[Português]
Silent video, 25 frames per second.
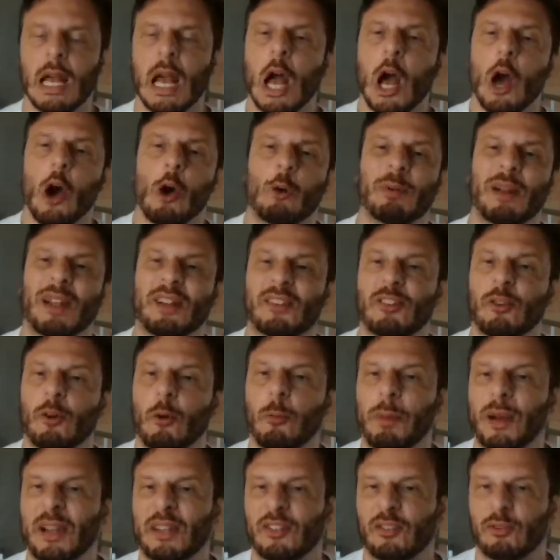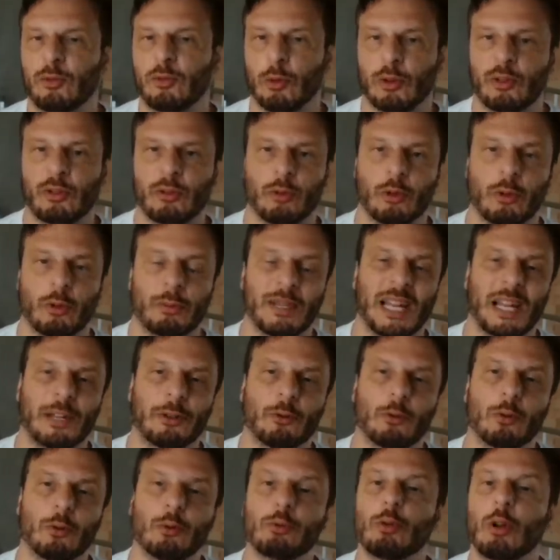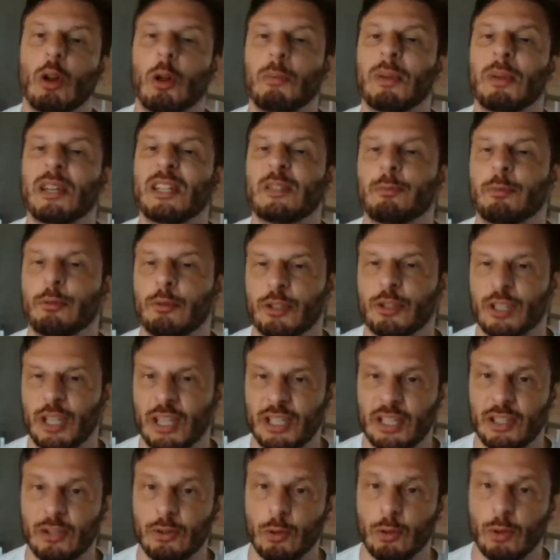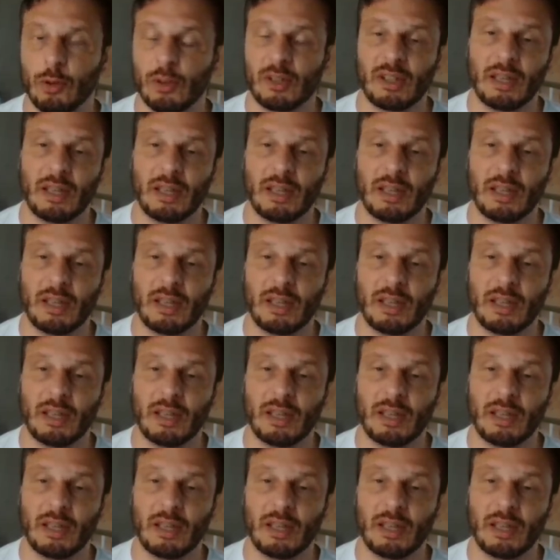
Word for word: Brasil é um país tosco, dominado culturalmente por gente tosca,